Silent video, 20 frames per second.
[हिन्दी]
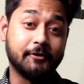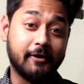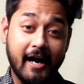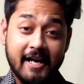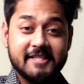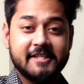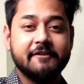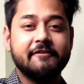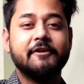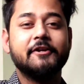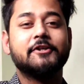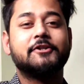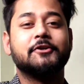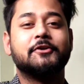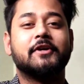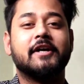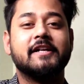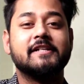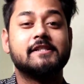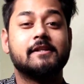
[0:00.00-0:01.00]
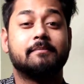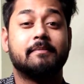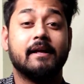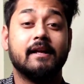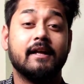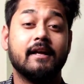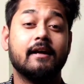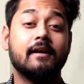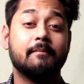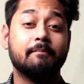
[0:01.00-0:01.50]
तो आज की वीडियो शुरू करने से
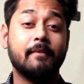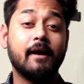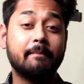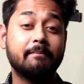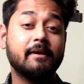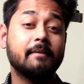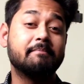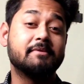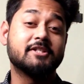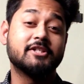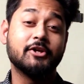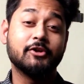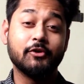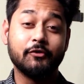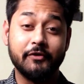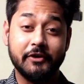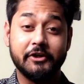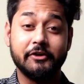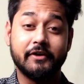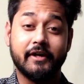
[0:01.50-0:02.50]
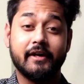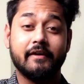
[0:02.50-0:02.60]
पहले मैं अपने पिछले दो वीडियो